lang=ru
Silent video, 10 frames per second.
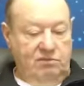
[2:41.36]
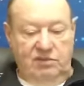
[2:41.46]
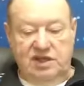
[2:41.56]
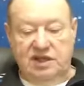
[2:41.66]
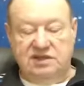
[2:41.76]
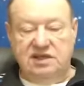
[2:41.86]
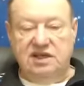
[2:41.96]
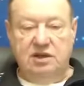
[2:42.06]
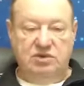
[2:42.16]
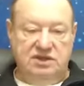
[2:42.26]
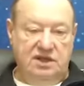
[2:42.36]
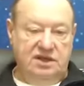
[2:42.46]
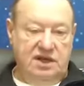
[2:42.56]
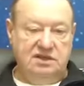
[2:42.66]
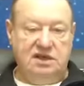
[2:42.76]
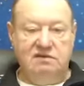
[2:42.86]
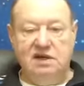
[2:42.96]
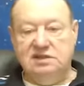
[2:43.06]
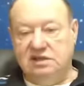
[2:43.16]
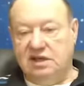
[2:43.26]
медицине бы
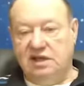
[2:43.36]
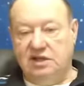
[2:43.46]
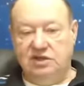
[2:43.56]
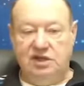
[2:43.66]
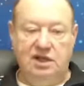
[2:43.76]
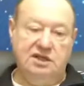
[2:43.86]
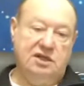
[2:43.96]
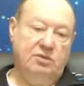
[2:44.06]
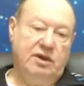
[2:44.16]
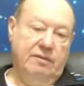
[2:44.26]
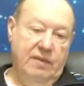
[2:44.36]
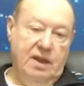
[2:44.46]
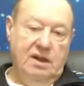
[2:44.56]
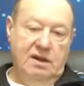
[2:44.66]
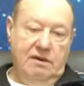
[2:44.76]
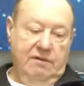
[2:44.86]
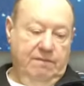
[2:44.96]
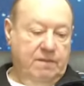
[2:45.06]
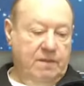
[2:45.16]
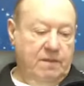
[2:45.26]
заинтересоваться, конечно, этими
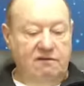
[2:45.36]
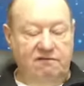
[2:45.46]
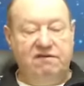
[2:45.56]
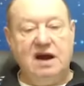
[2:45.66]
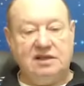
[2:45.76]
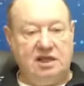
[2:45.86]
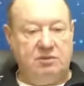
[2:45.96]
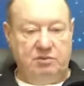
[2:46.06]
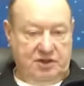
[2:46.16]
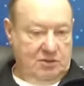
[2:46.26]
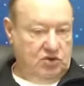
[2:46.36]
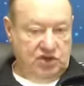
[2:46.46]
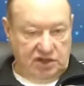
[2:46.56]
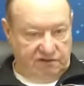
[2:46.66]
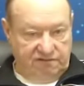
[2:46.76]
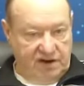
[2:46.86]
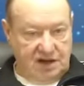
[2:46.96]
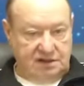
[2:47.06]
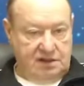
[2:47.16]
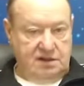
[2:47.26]
фактами, потому что это
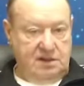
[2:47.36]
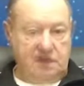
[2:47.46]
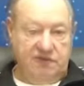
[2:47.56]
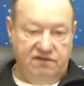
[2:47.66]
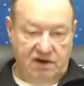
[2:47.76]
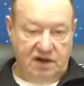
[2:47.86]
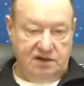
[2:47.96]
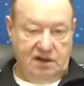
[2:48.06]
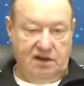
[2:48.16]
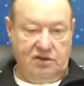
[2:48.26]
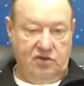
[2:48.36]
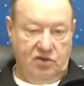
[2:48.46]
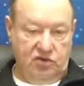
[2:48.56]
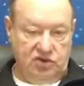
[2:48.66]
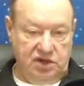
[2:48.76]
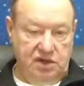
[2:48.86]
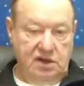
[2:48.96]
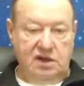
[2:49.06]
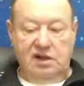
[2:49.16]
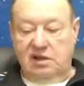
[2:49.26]
факты. Это факты, которые уже
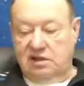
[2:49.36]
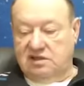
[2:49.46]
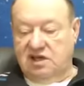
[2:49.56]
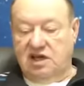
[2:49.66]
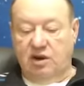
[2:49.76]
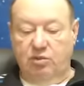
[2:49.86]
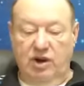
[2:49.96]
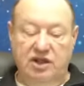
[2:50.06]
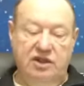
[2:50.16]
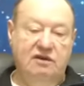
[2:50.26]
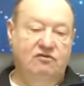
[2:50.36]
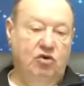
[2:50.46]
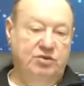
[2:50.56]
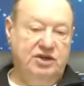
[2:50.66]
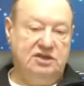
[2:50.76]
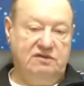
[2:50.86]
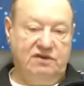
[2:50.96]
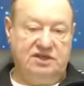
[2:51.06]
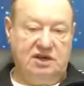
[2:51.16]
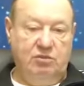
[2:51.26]
закреплены в
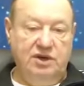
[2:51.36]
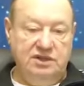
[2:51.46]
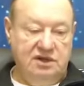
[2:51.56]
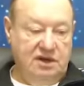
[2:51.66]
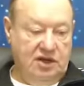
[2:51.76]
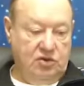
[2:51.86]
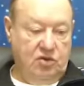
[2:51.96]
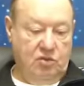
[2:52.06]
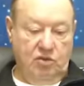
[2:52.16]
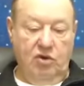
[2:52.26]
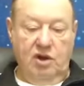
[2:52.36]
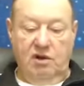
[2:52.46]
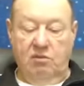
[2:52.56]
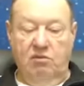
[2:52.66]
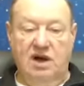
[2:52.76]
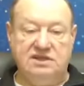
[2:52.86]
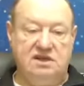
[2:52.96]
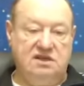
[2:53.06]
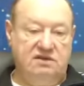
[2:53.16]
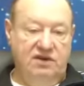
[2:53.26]
обществе, события, которому
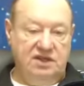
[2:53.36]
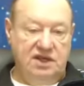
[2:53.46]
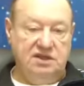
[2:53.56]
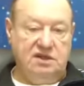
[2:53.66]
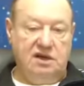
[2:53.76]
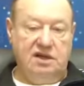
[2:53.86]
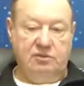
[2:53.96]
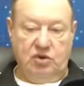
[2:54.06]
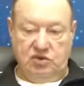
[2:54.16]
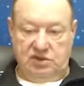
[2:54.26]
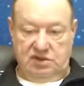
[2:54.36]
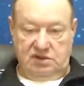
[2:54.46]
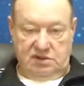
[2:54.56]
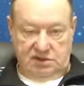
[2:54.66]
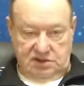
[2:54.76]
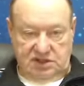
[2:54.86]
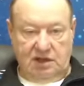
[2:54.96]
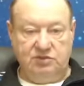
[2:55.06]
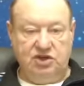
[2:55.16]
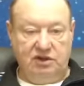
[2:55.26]
масса свидетелей, просто
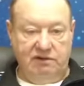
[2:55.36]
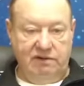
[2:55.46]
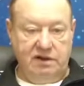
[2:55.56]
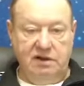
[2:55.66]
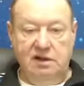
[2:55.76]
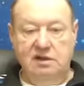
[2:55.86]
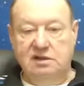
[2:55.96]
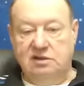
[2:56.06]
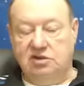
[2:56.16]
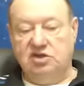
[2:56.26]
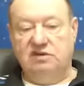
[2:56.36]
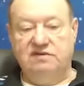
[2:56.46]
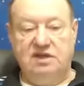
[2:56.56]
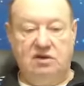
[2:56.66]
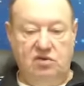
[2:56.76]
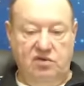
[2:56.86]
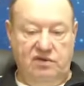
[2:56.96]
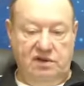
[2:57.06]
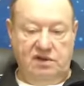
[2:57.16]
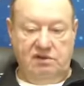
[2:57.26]
сам человек
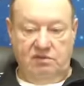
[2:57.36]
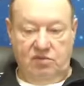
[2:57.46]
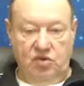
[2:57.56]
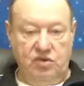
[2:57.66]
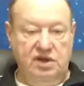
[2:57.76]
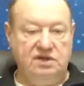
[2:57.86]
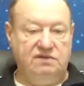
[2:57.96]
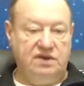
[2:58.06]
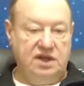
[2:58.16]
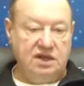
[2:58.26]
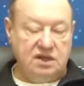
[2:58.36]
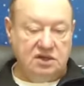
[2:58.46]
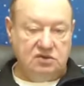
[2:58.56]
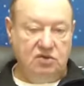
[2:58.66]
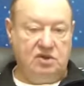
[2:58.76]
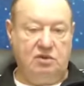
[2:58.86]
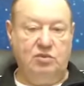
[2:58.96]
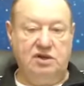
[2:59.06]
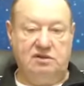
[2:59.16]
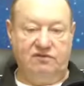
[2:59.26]
жив-здоров, и многие свидетельствуют
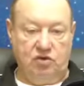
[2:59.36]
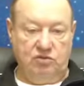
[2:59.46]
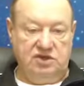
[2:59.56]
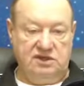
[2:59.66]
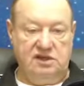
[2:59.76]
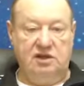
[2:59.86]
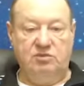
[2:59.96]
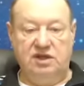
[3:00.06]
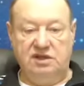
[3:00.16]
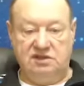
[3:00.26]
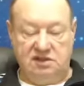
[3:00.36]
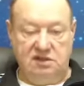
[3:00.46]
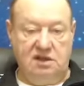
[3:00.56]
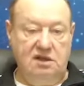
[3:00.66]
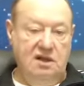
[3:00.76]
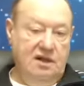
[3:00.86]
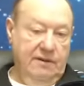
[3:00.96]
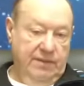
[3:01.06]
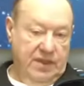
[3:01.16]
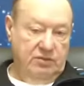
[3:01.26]
об этом, в том числе и медицина
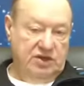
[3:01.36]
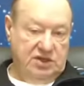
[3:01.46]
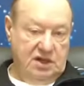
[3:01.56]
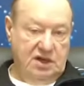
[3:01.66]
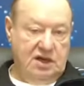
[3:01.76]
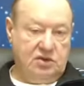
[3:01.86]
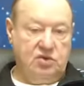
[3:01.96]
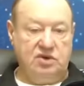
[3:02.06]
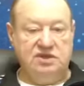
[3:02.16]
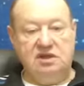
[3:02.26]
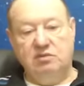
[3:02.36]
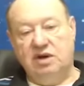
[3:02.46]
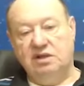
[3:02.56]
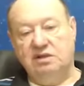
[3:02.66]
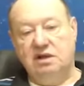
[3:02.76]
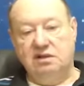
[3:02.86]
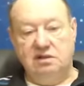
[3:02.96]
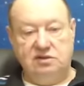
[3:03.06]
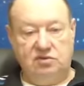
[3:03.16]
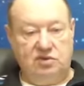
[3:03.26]
на местах, которая снимает
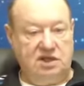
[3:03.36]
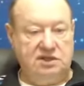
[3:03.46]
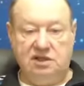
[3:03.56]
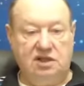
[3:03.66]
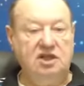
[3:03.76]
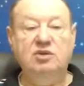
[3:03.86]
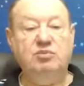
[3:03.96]
диагноз. У нас это не